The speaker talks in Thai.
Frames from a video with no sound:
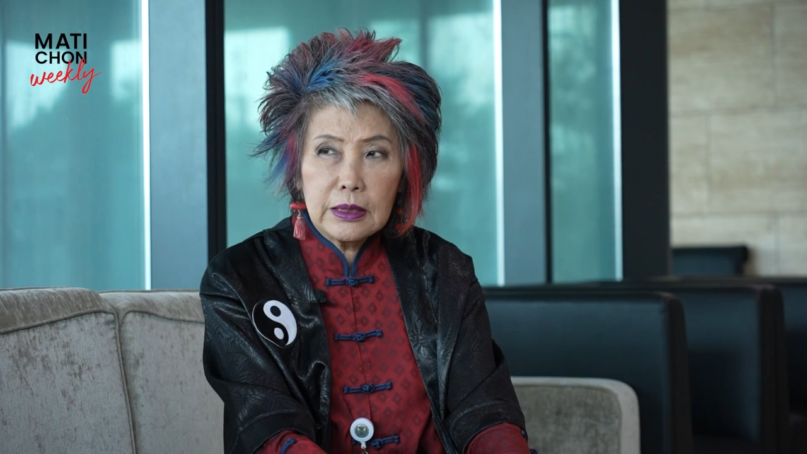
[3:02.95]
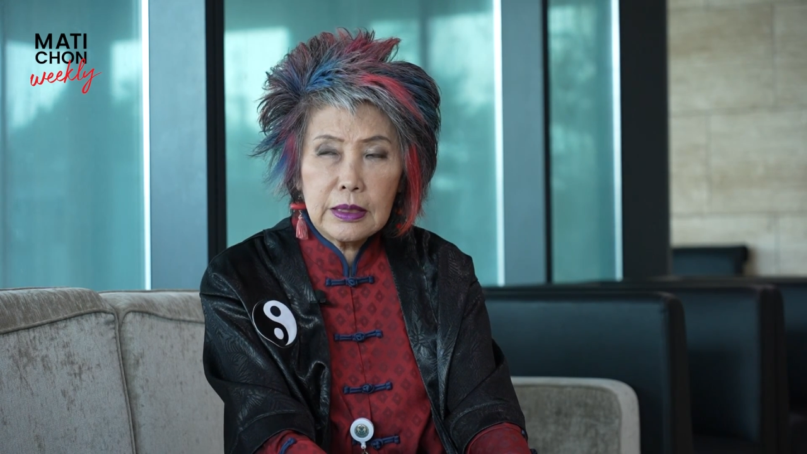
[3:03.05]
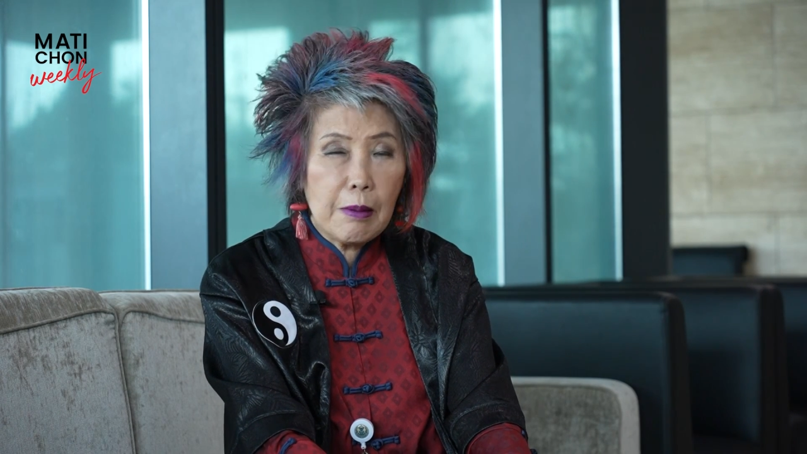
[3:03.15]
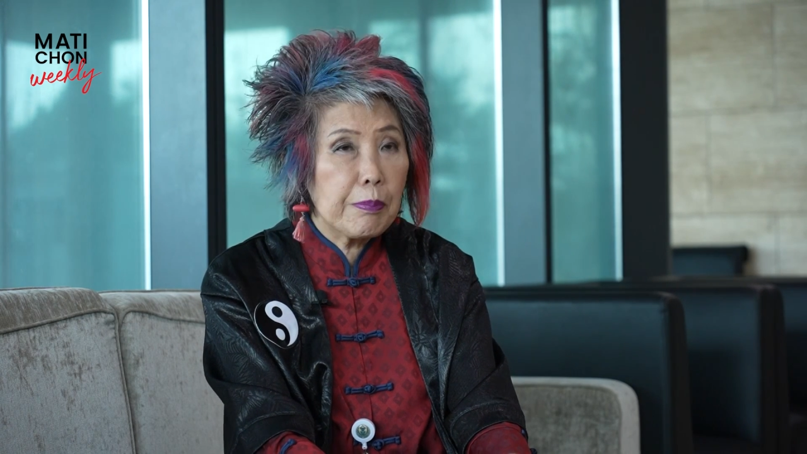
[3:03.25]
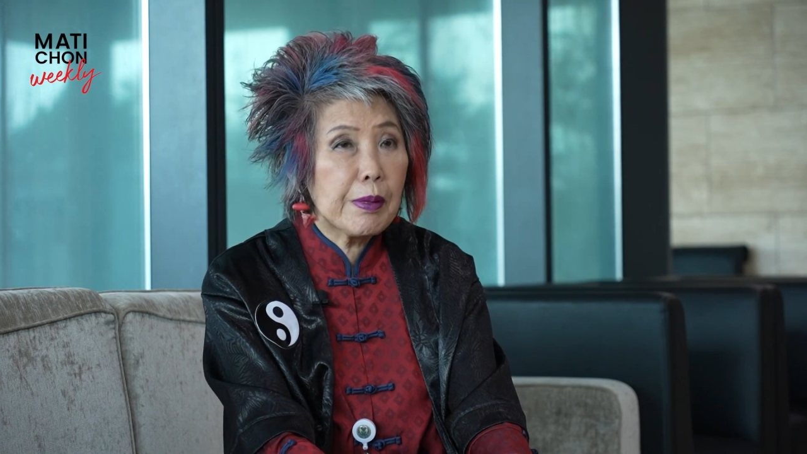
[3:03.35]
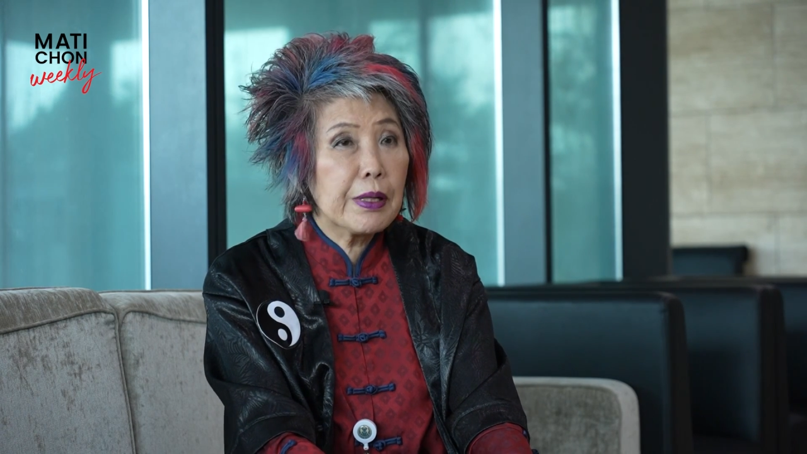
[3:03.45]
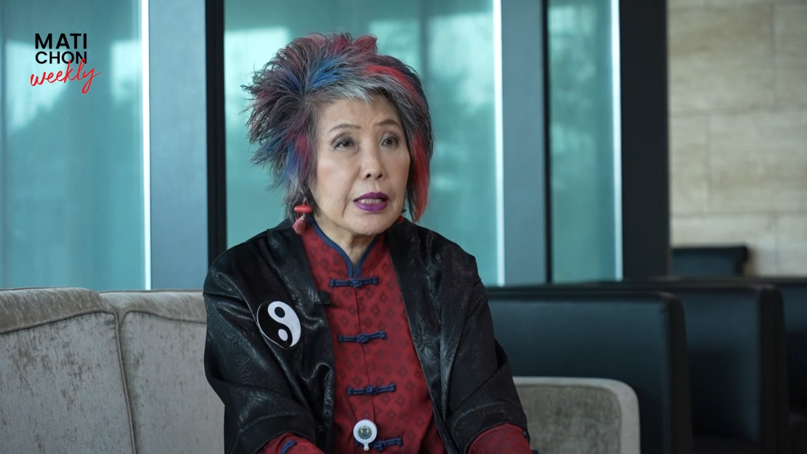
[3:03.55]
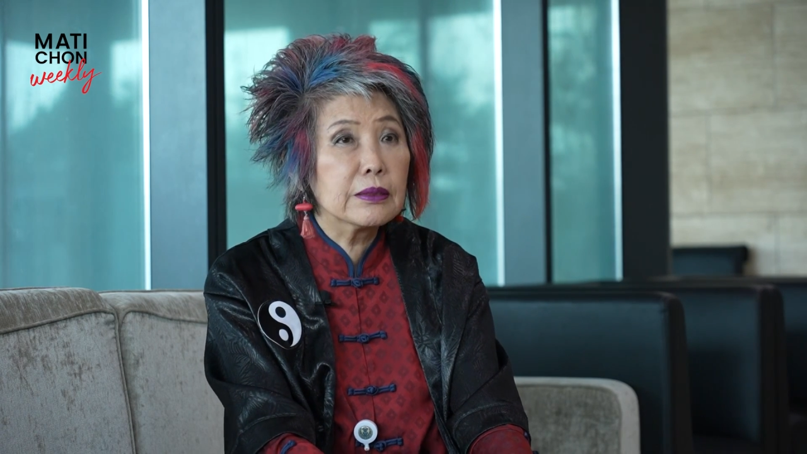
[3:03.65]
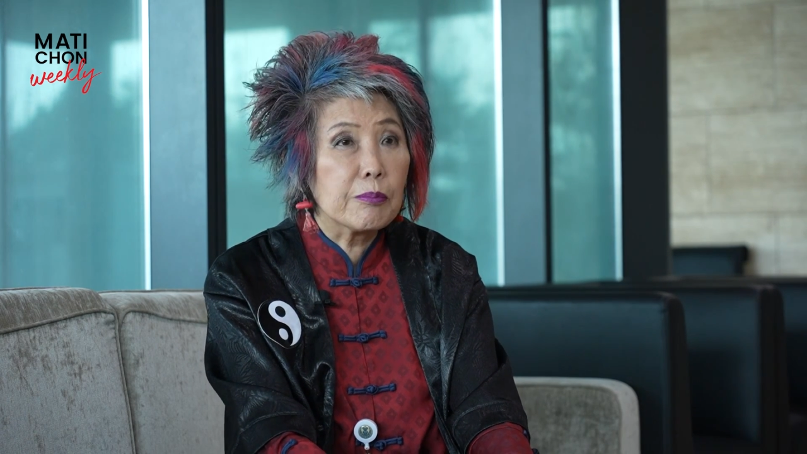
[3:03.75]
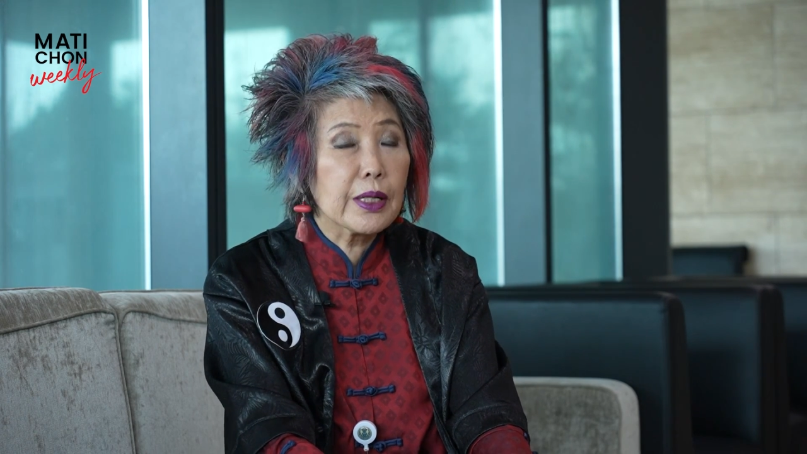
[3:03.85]
งทำไปเพื่อ
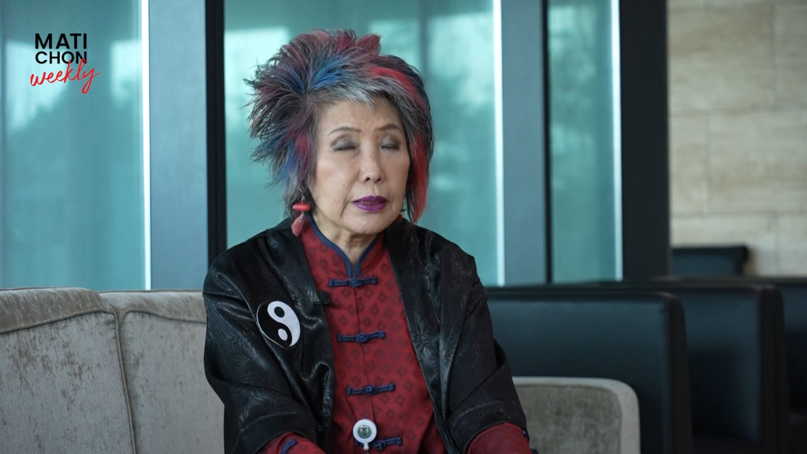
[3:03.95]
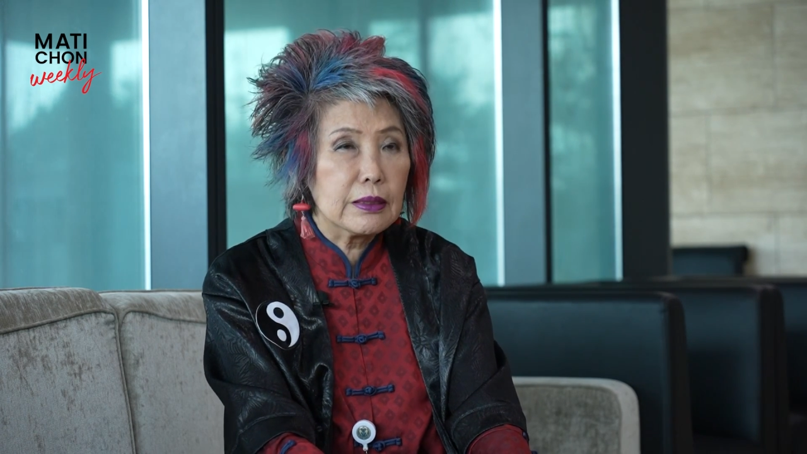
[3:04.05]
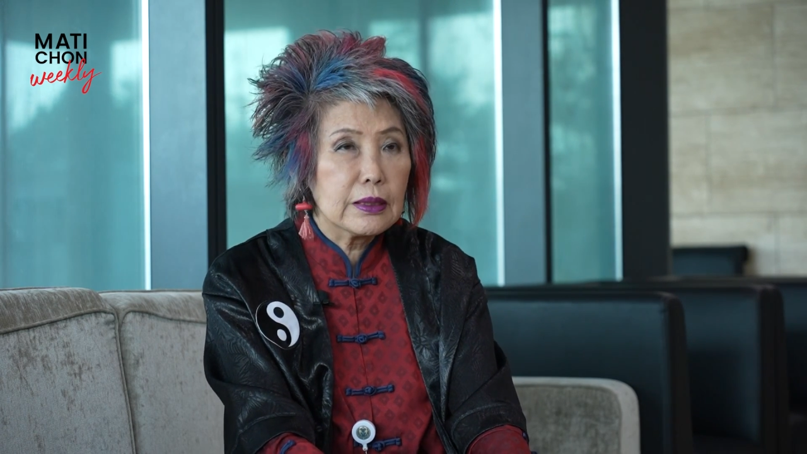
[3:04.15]
ให้สำเร็จ